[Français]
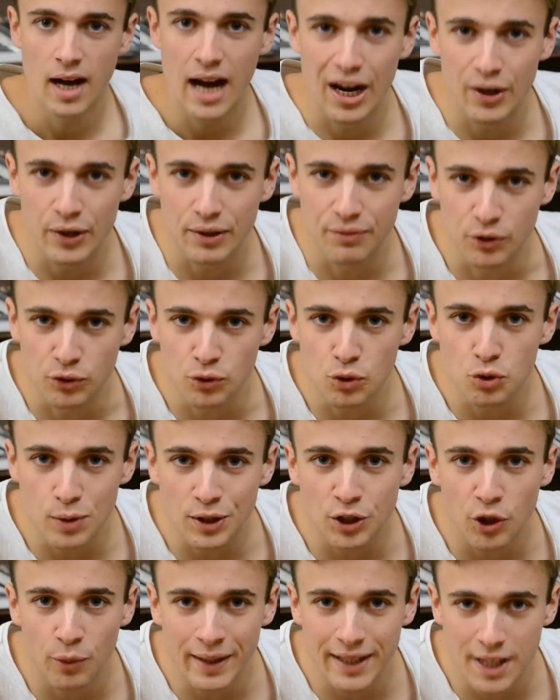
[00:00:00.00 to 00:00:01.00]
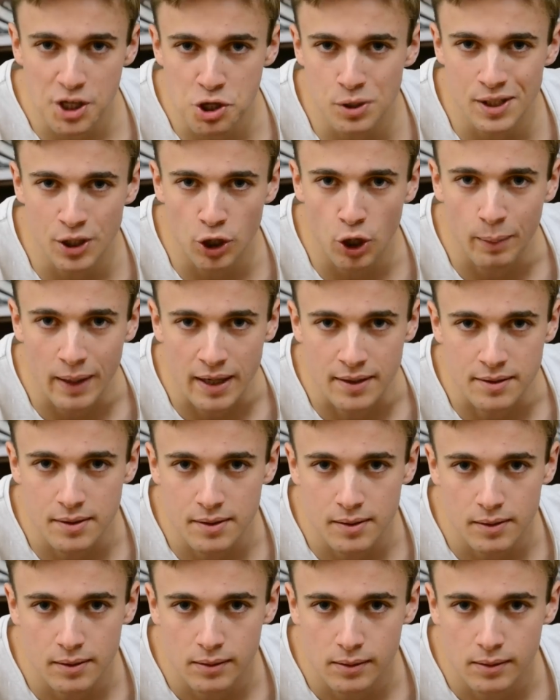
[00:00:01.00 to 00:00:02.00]
Alors il faut tout de suite remettre les choses à leur
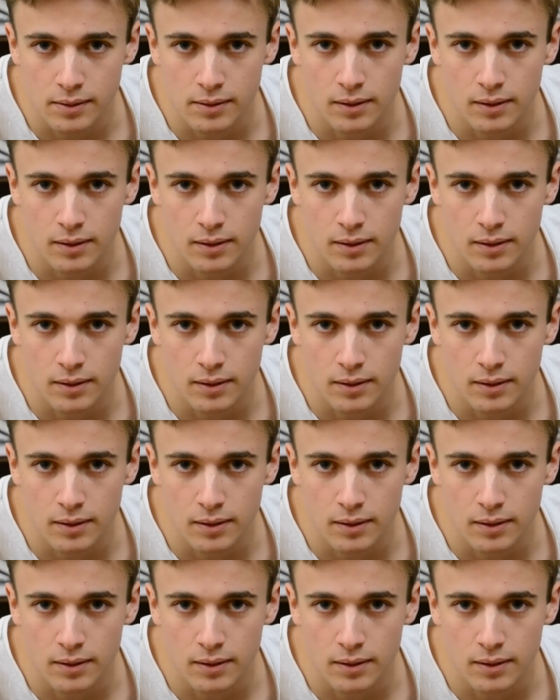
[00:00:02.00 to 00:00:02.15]
place.